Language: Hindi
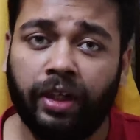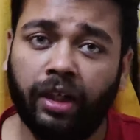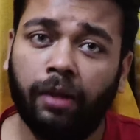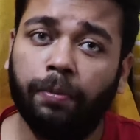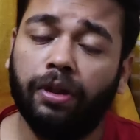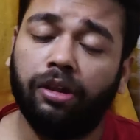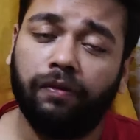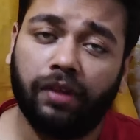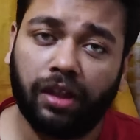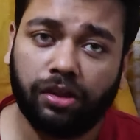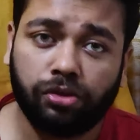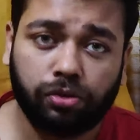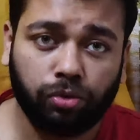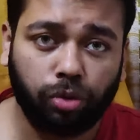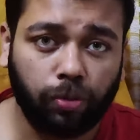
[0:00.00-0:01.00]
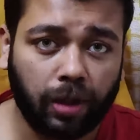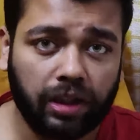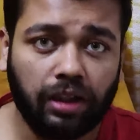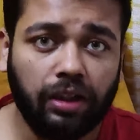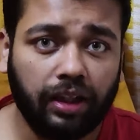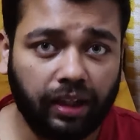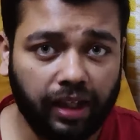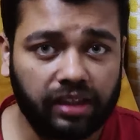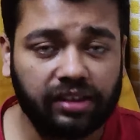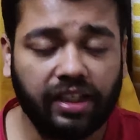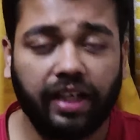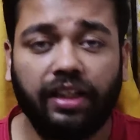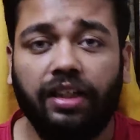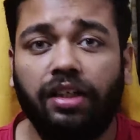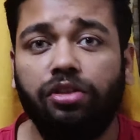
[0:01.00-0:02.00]
देखिए पृथ्वीराज सुकुमारन एक ऐसे
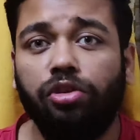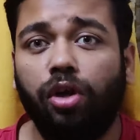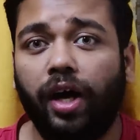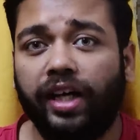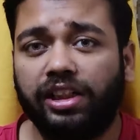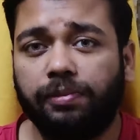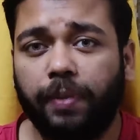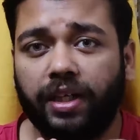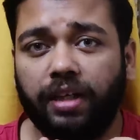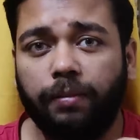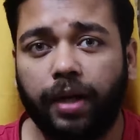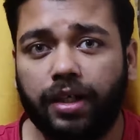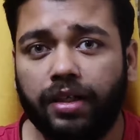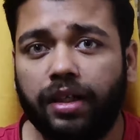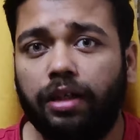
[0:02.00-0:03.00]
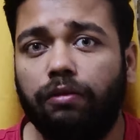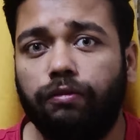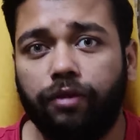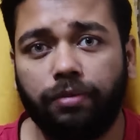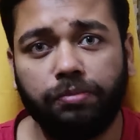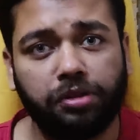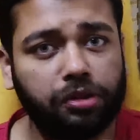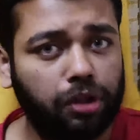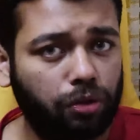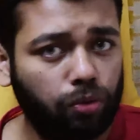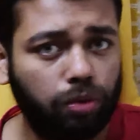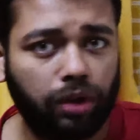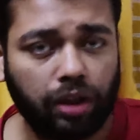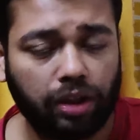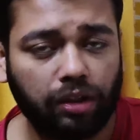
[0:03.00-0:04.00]
एक्टर है जो एक्सपेरिमेंटल फिल्म्स
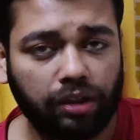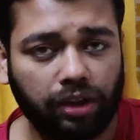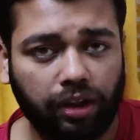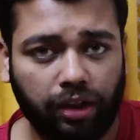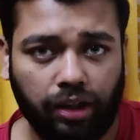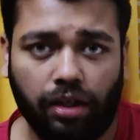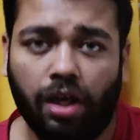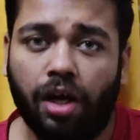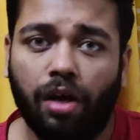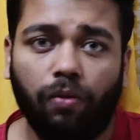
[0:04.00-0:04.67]
जरूर करते हैं